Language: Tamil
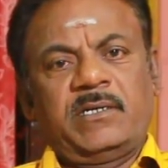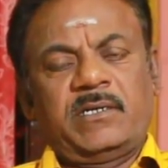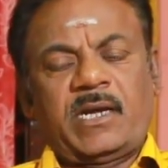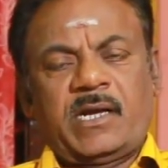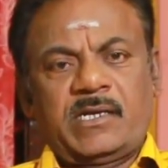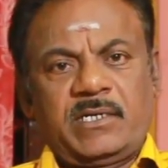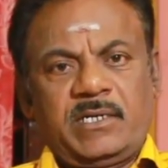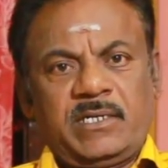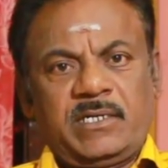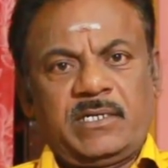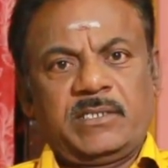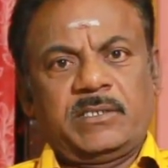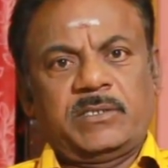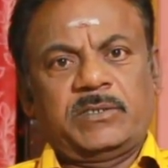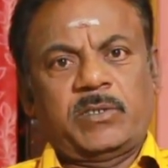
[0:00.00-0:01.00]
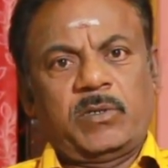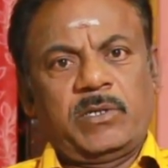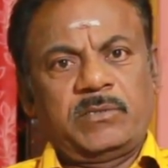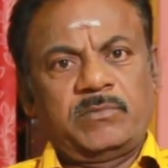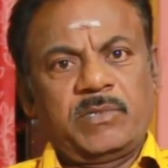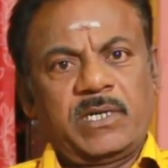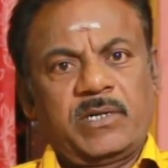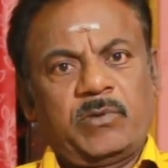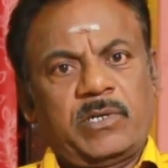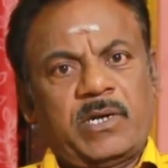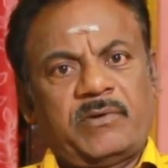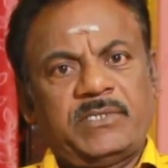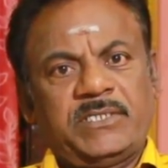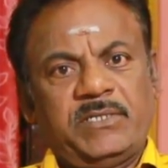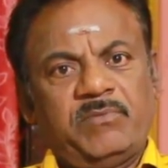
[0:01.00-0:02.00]
நாங்கள் சொல்லணுங்கிற ஒரு
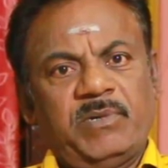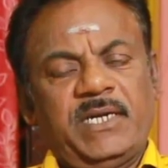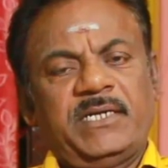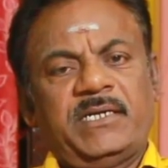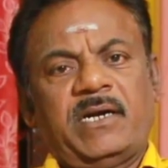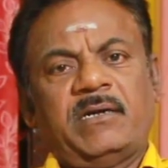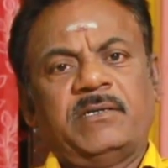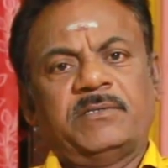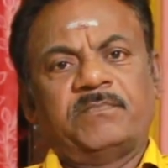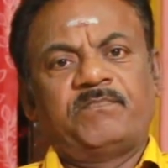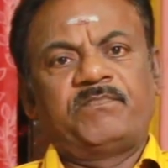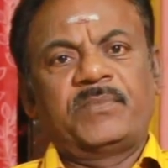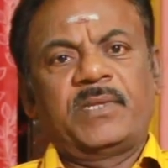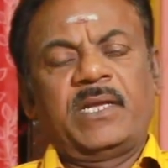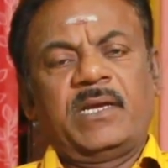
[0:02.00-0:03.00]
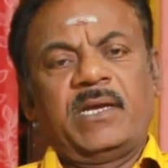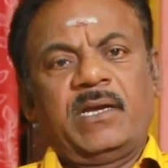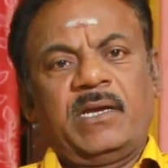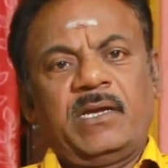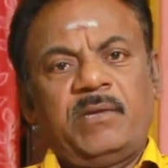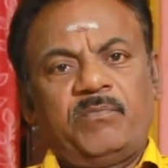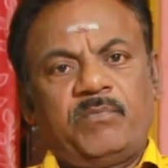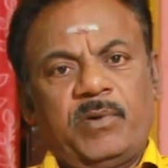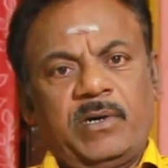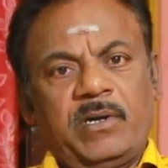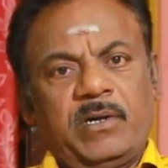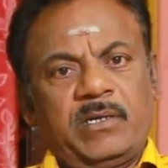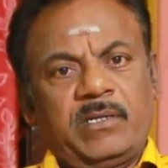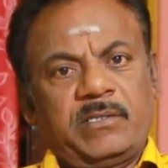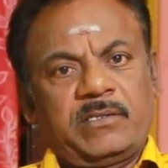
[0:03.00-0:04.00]
அவசியம் இல்லைன்னாலும் இப்போ
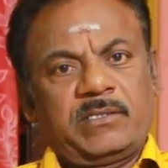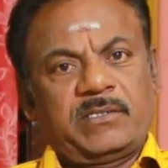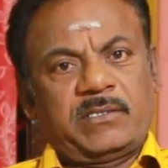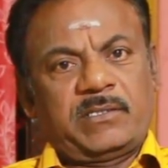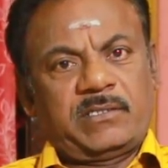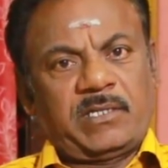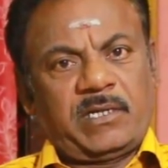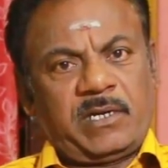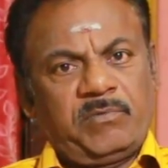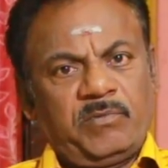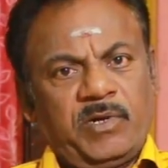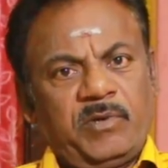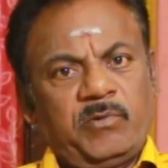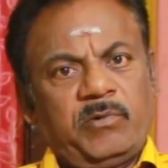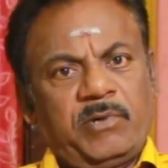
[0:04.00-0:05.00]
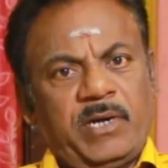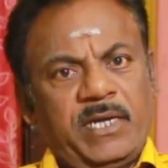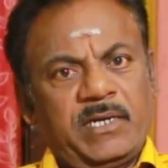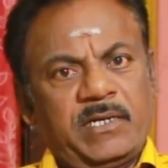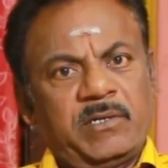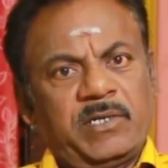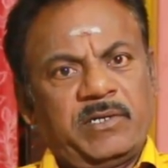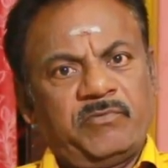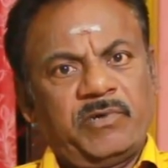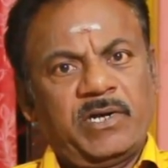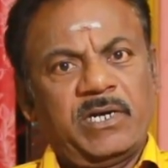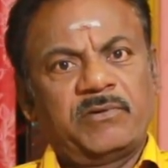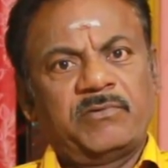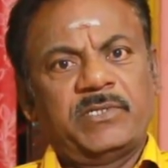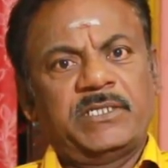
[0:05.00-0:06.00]
தலைமுறை உருவாகியிருக்கிற
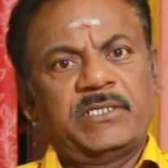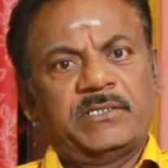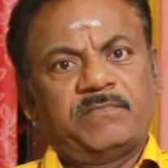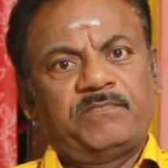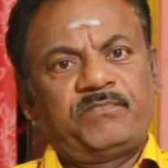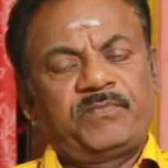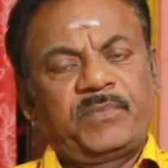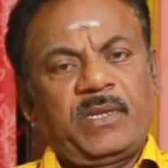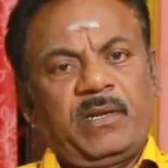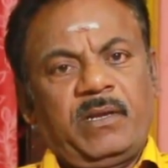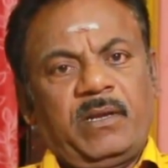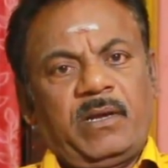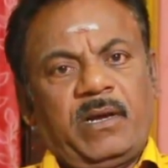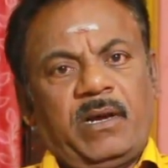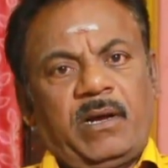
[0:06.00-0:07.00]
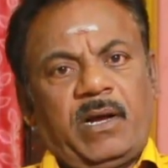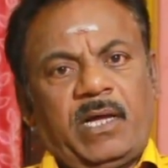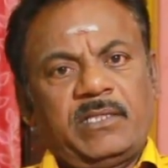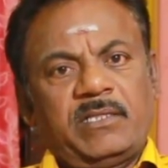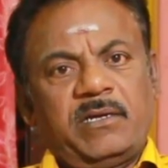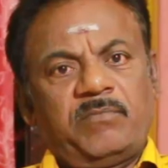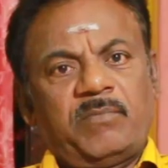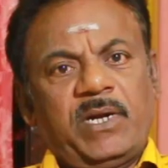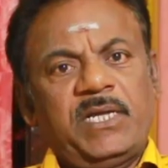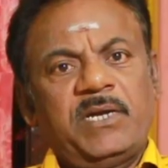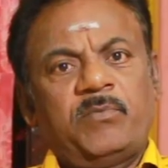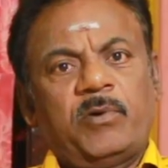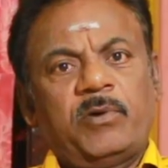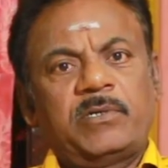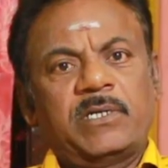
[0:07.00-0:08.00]
இவங்களுக்கு வந்து அந்த
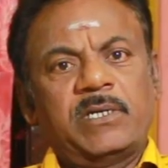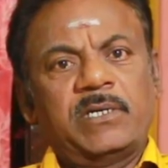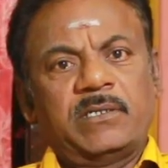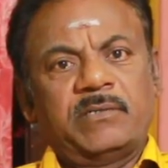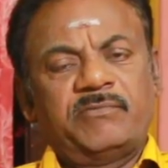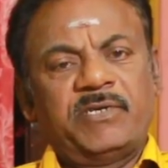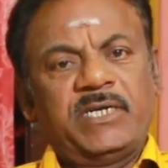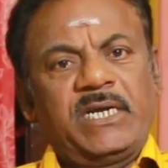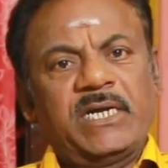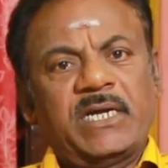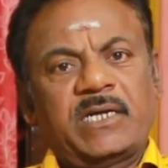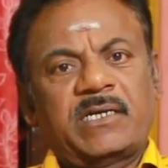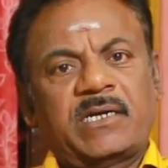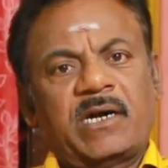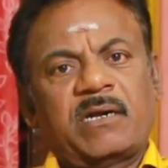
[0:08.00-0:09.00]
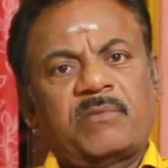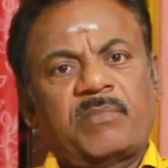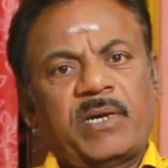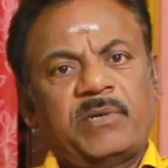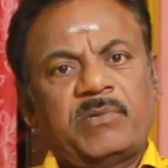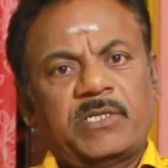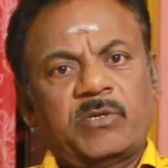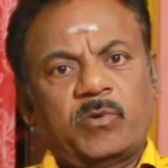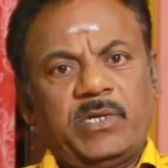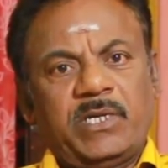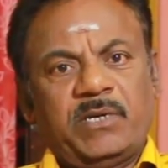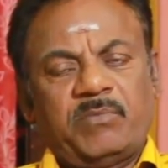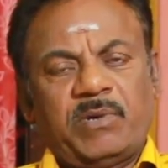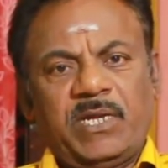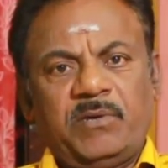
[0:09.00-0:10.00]
மளிகைப் பொருட்கள் வீட்டில் அன்றாடம்
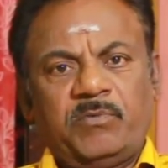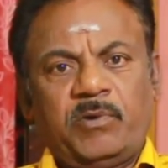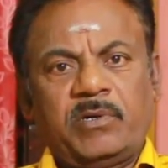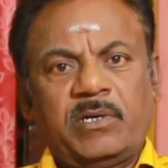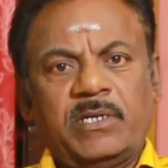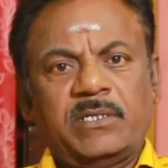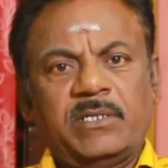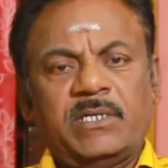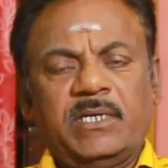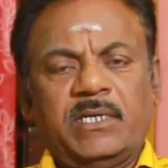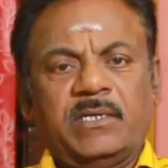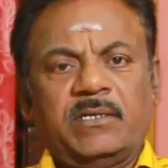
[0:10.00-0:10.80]
பயன்படுத்தக்கூடிய மளிகைப் பொருட்களில்